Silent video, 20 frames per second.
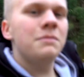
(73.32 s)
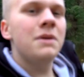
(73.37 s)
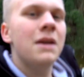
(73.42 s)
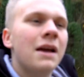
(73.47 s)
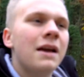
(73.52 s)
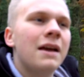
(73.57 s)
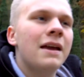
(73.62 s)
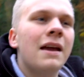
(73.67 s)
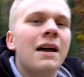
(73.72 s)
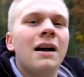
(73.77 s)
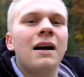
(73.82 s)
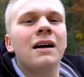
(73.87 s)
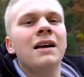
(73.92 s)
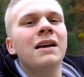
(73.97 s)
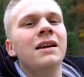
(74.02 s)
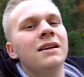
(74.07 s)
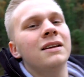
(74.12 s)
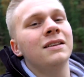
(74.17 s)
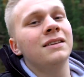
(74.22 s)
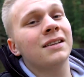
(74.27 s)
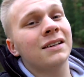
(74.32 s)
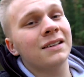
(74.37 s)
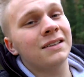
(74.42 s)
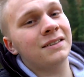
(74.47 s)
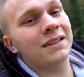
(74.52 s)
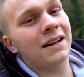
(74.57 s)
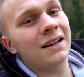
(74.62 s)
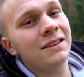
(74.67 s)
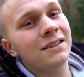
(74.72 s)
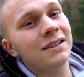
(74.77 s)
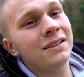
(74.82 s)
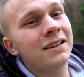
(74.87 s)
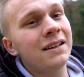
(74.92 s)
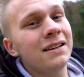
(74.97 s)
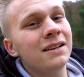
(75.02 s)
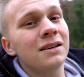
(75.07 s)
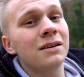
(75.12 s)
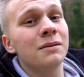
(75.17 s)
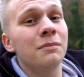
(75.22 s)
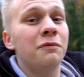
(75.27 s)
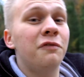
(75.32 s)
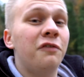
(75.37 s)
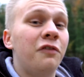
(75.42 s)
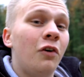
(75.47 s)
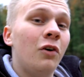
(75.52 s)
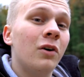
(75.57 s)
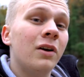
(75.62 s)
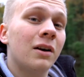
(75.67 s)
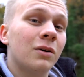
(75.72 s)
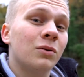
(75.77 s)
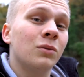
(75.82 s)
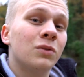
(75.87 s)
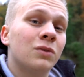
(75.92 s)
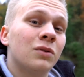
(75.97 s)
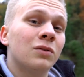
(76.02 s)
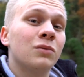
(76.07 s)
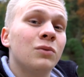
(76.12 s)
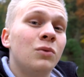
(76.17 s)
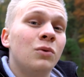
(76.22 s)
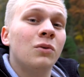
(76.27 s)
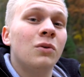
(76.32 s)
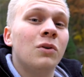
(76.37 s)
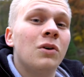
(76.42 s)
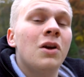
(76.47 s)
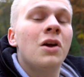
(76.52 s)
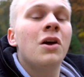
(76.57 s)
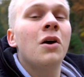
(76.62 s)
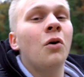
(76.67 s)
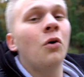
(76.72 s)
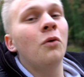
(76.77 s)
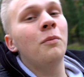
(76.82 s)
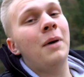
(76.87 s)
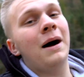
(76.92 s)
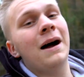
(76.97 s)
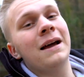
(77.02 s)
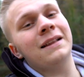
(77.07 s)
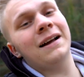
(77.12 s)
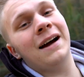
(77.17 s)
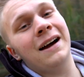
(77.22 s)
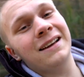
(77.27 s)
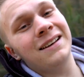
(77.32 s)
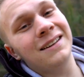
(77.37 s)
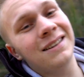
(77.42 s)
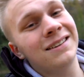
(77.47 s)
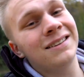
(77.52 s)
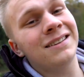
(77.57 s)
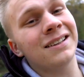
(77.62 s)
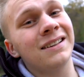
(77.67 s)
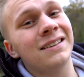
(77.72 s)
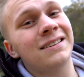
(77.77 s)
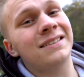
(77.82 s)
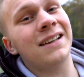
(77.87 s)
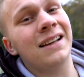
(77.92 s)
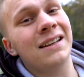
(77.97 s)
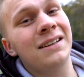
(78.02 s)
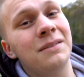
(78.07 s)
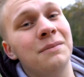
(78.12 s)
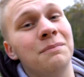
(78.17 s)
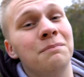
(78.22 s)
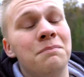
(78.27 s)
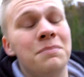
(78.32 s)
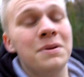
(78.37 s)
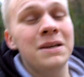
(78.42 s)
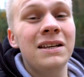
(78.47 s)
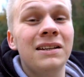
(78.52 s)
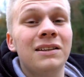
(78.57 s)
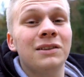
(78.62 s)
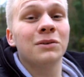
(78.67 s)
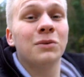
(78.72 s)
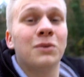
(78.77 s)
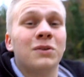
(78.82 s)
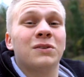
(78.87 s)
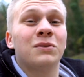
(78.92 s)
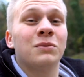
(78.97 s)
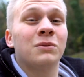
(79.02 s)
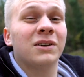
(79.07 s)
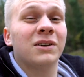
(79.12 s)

mir eher interessante Dinge im Vordergrund zu suchen, um halt einen interessanten Bildlook zu